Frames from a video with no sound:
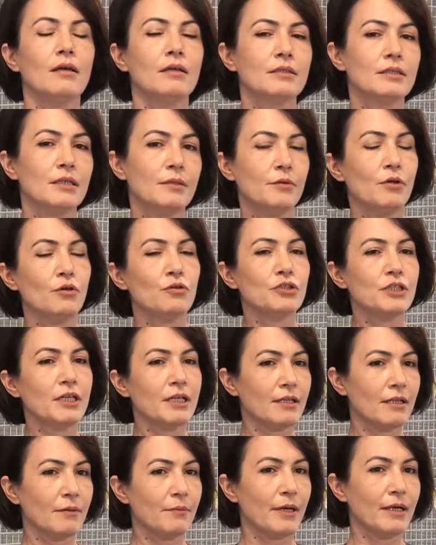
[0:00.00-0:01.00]
Tabii
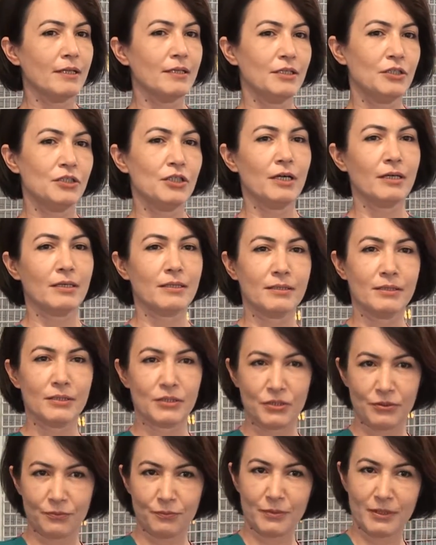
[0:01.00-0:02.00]
öncelikle ben iş
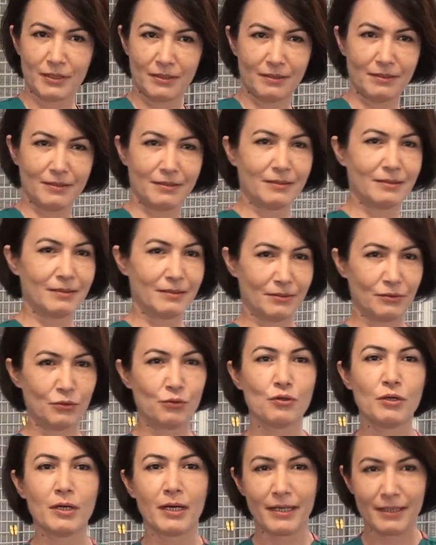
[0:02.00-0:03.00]
arkadaşım e,
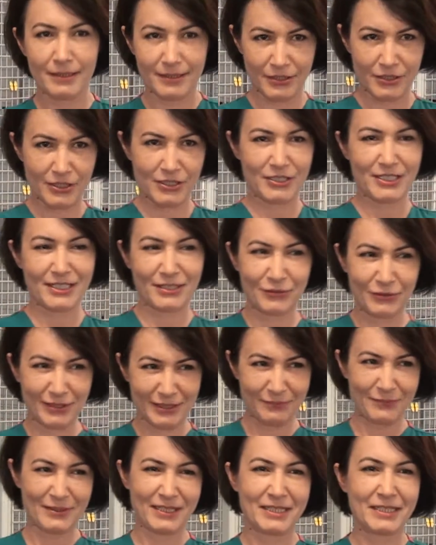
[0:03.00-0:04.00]
Hülya'ya da teşekkür
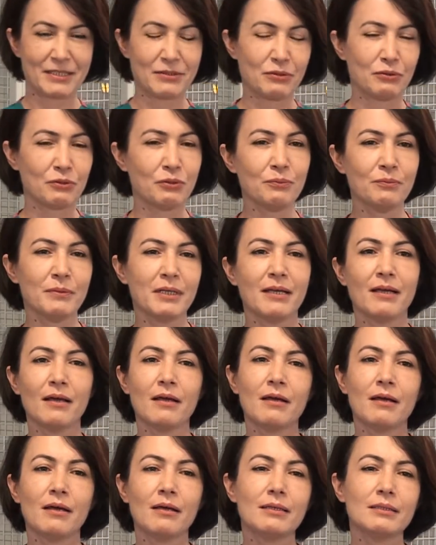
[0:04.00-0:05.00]
etmek Hı-hı. istiyorum.
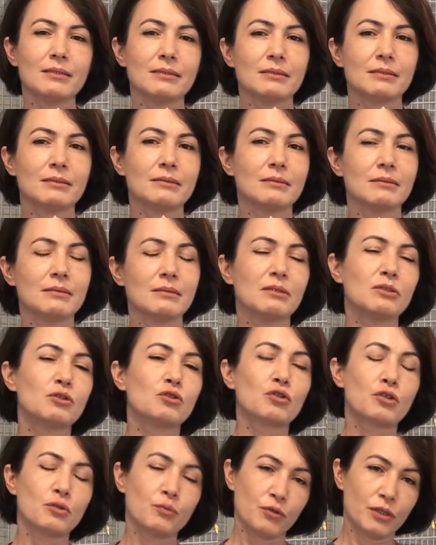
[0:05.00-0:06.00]
Hı-hı. E,
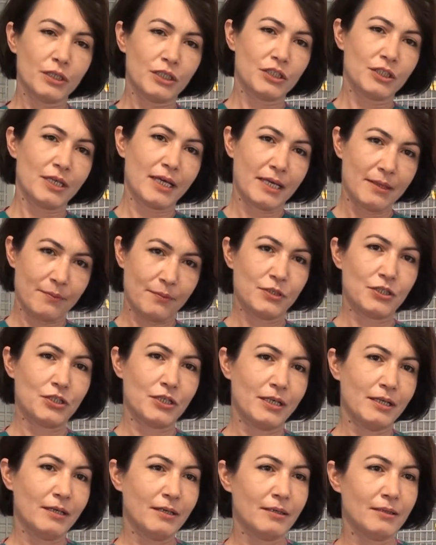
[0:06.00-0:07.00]
çünkü bu iş ekip
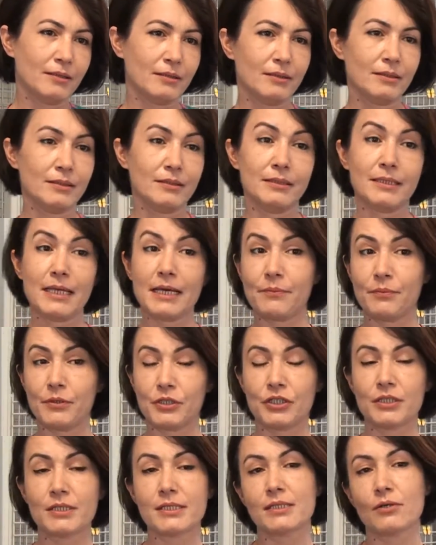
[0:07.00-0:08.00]
işi. E, tek
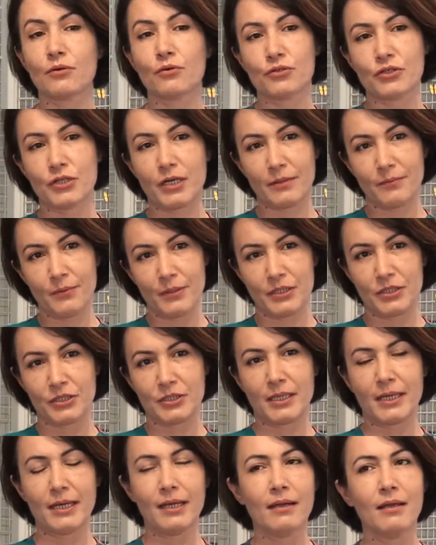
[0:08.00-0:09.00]
başınızda olacak bir
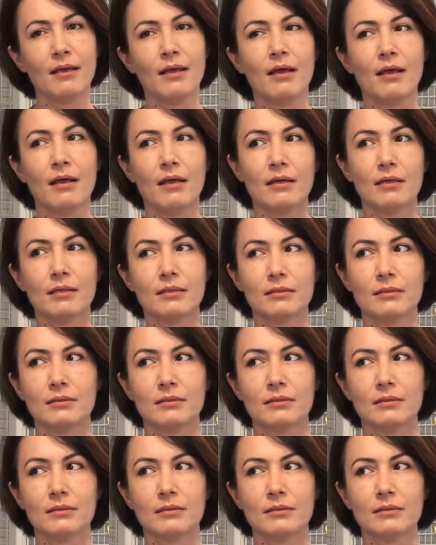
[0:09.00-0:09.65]
iş değil. Hı-hı.